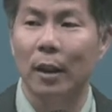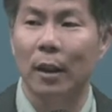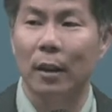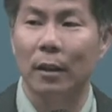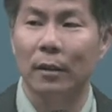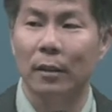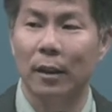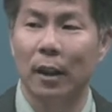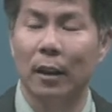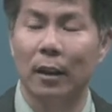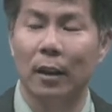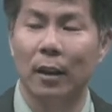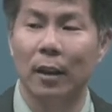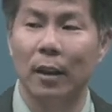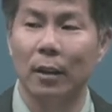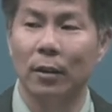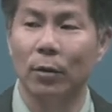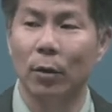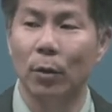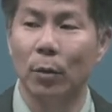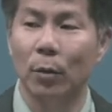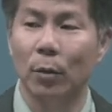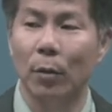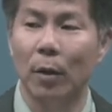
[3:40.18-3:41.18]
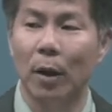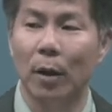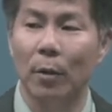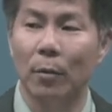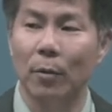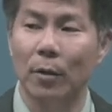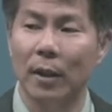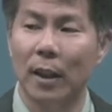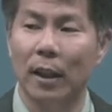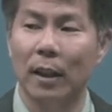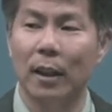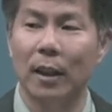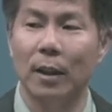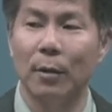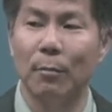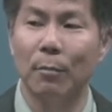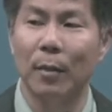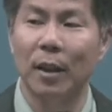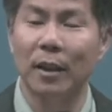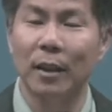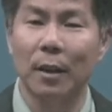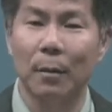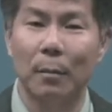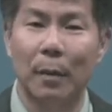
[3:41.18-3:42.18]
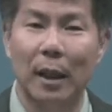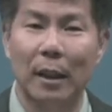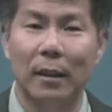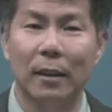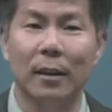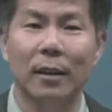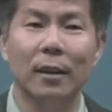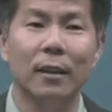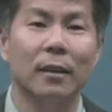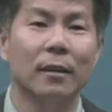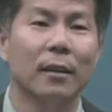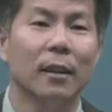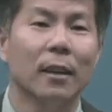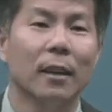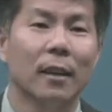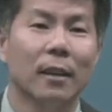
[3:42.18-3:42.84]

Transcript: 자기가 선호하고 자기 입맛에 맞는